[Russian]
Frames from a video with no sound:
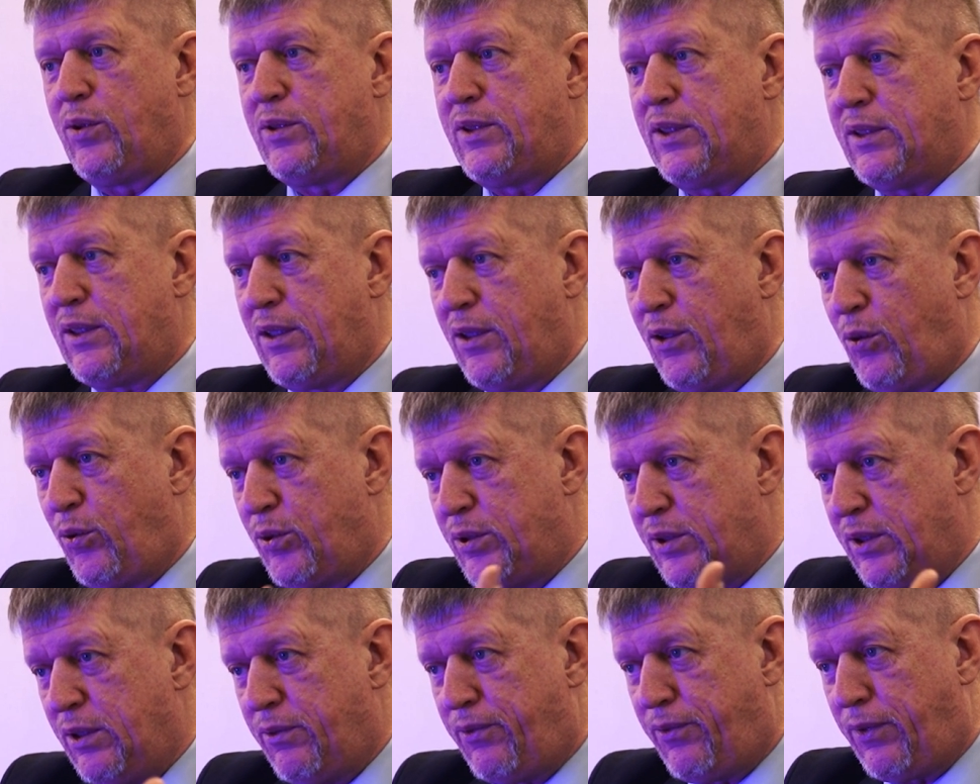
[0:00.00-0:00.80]
есть это
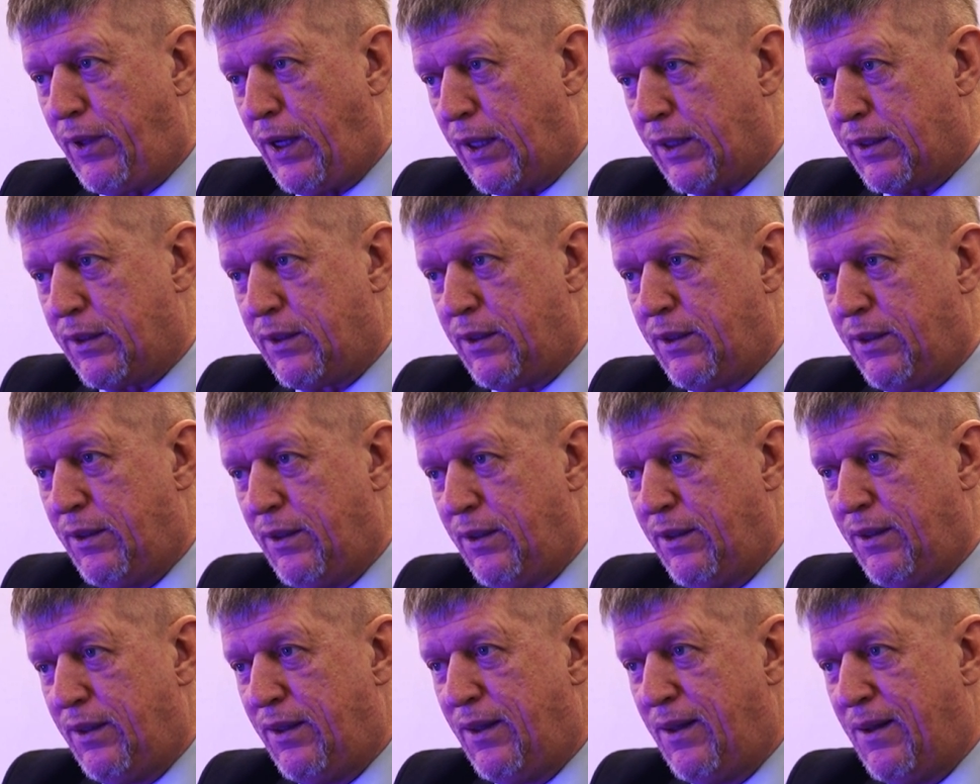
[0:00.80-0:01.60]
научный факт.
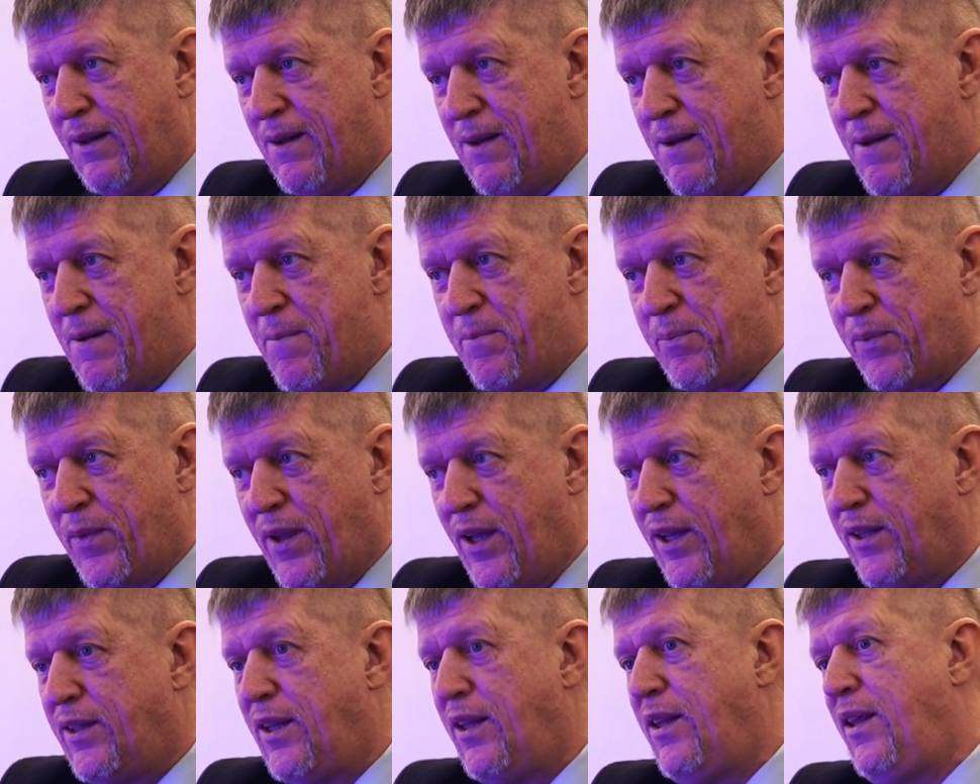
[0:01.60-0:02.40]

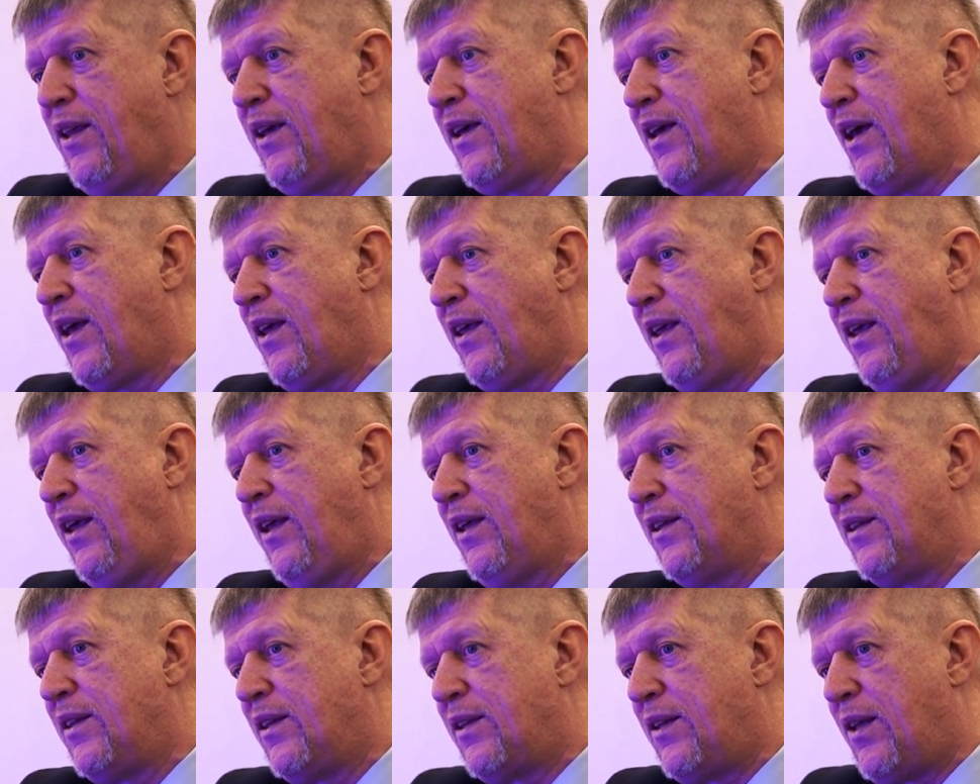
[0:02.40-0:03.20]
Это не
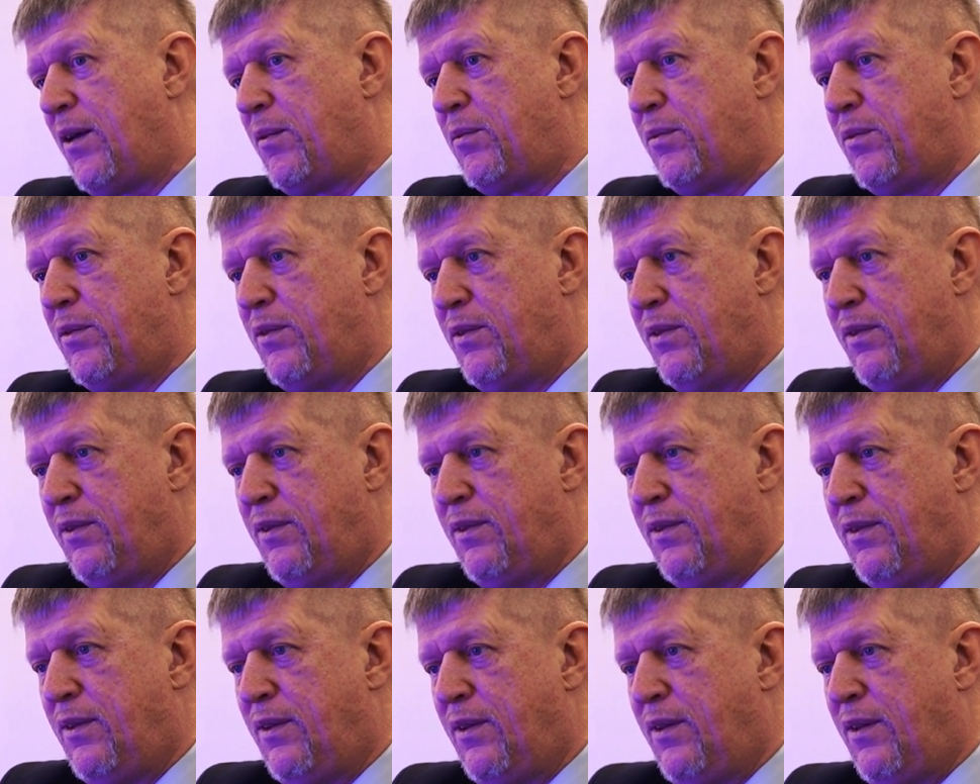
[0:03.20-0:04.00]
какие-то там
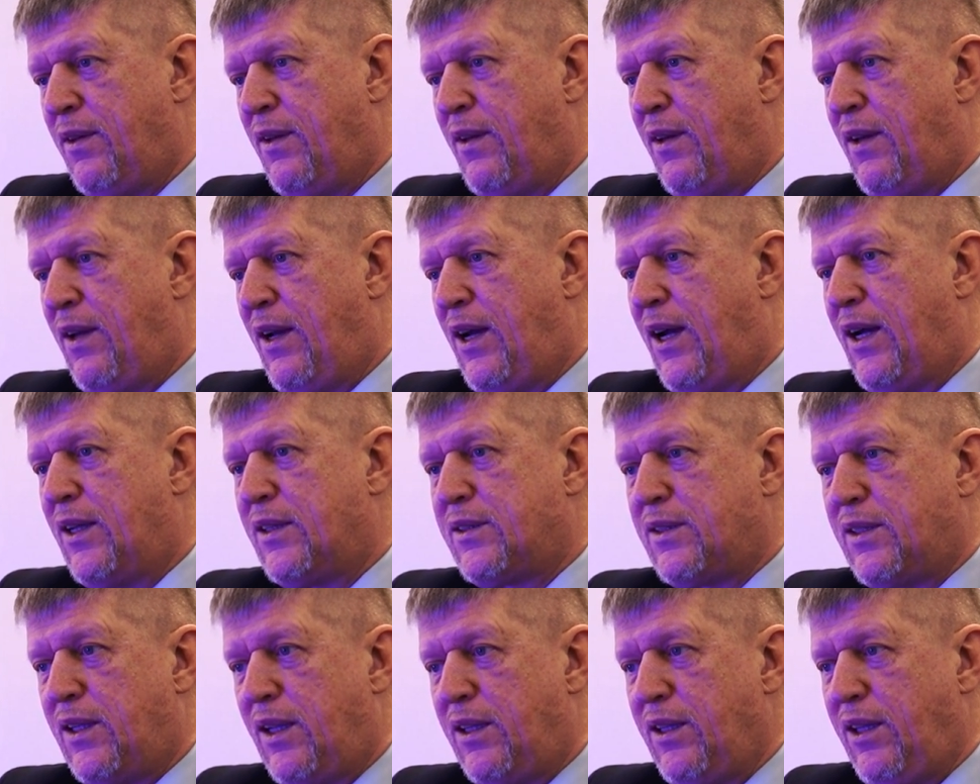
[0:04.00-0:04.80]

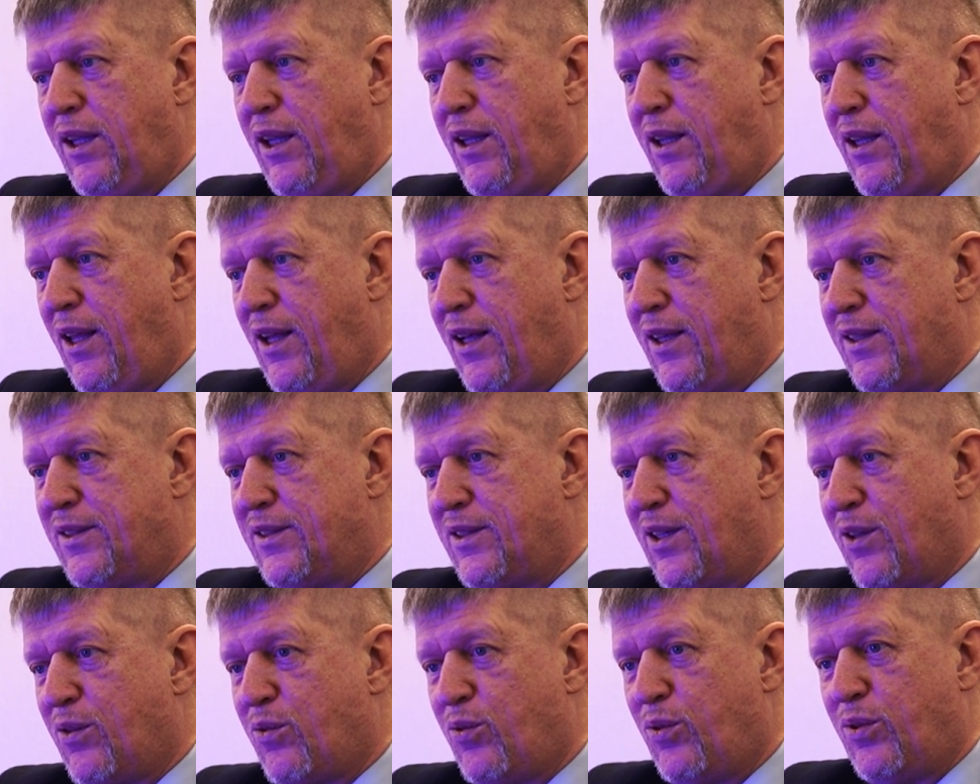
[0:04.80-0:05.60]
отклонения от
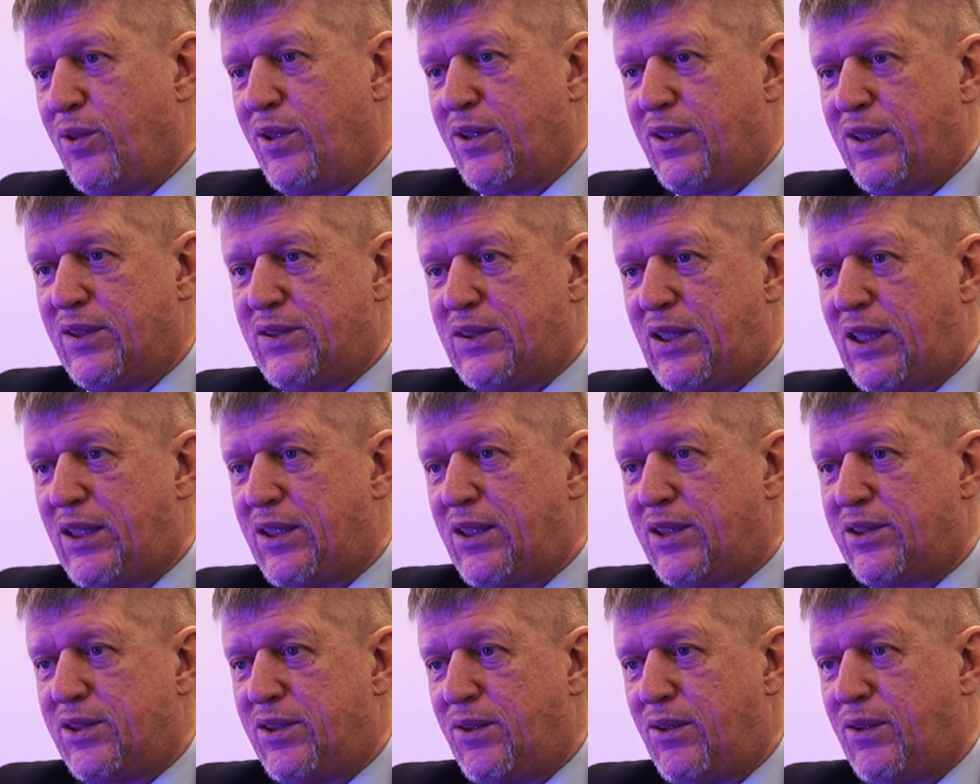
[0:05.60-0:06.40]
закона
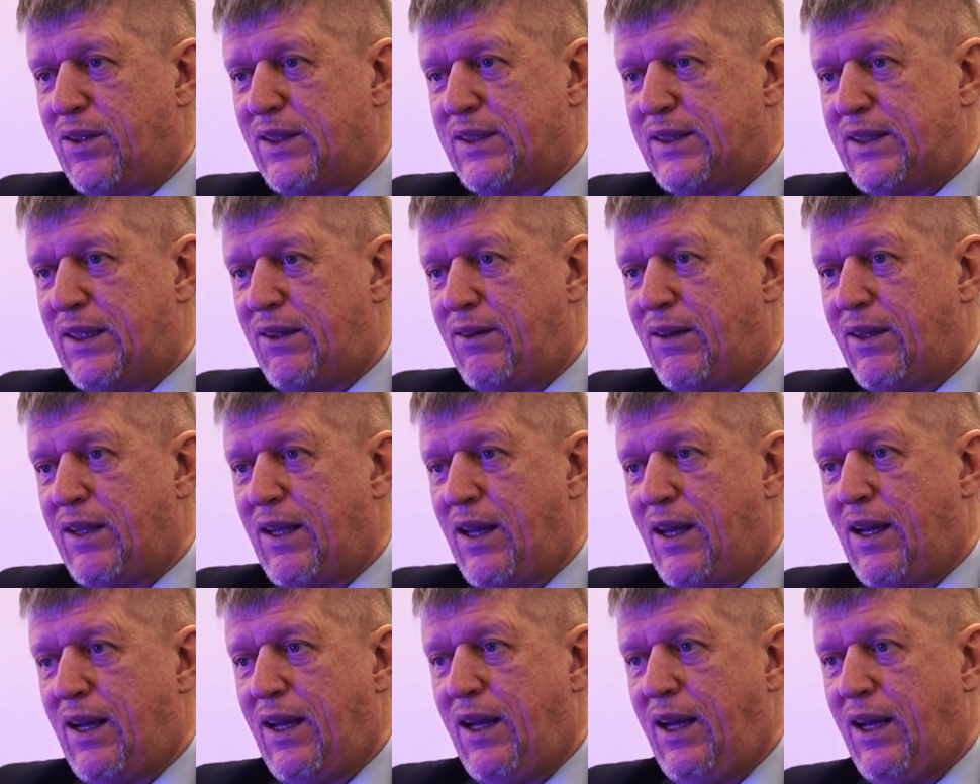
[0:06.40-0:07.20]
достаточного
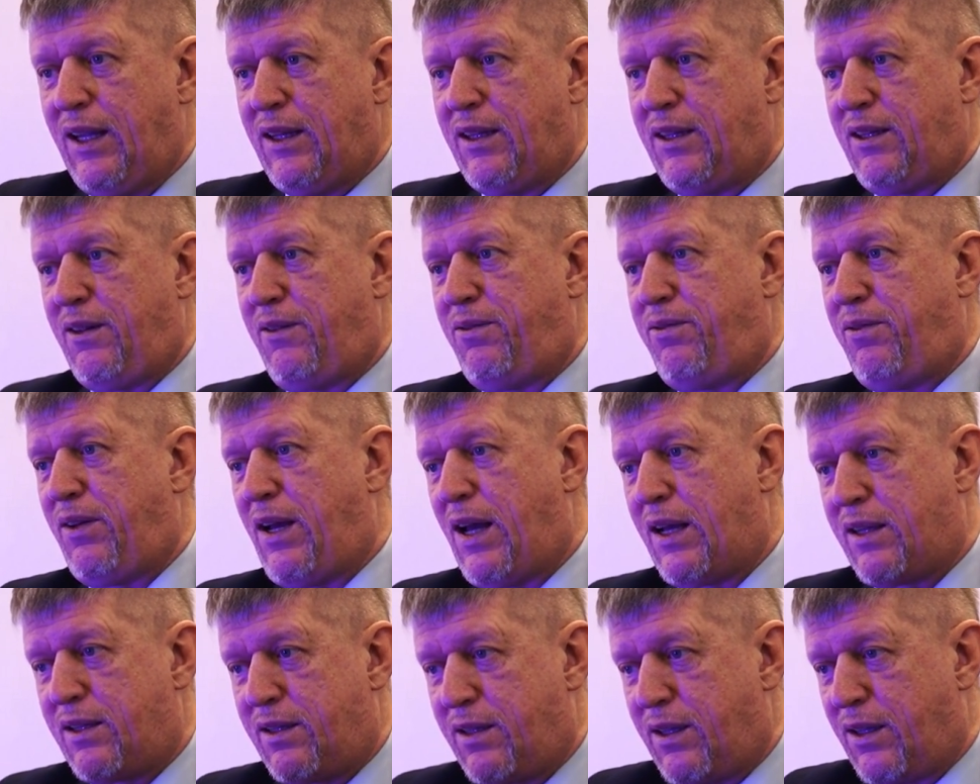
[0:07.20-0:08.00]
основания. Это
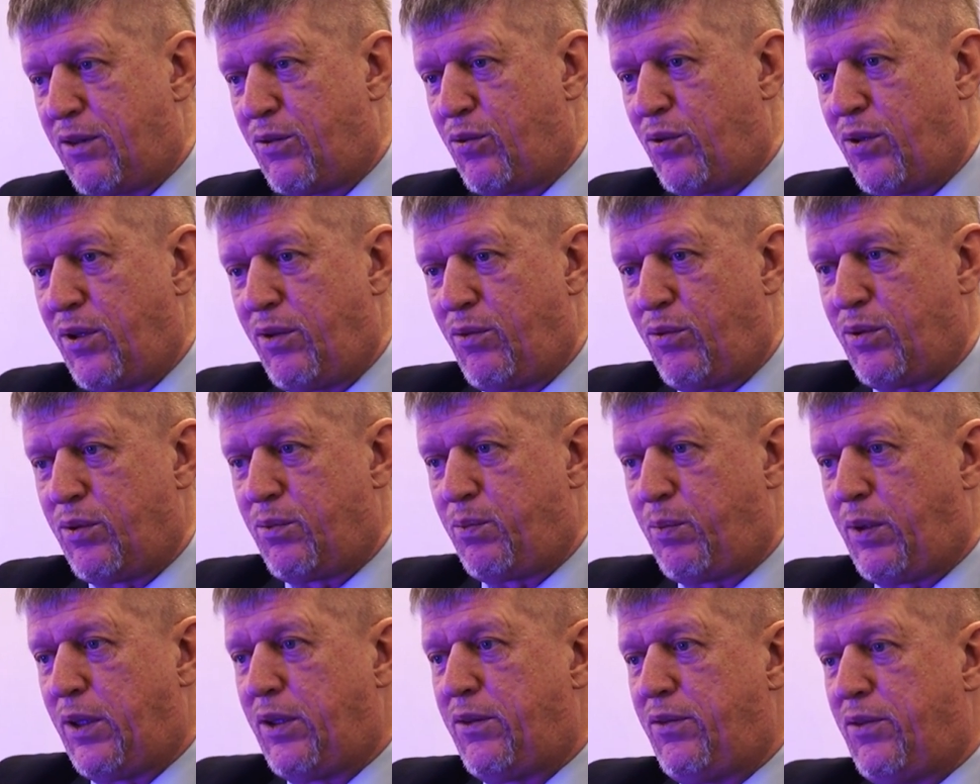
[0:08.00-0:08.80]
факт, который
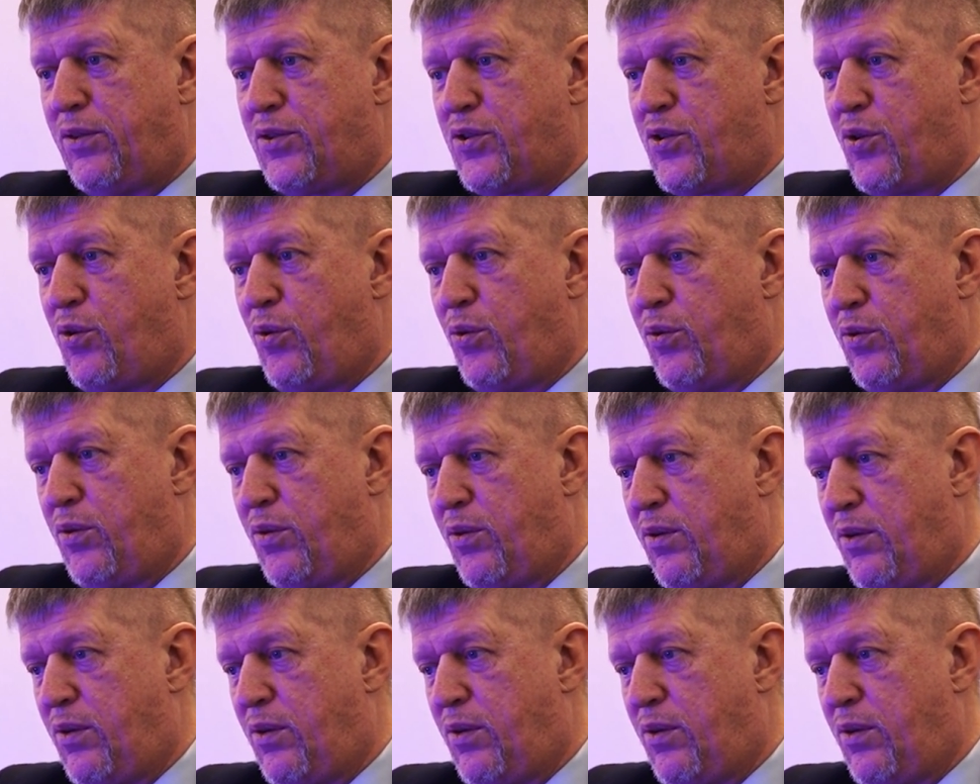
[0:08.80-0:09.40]
вот подтвержден.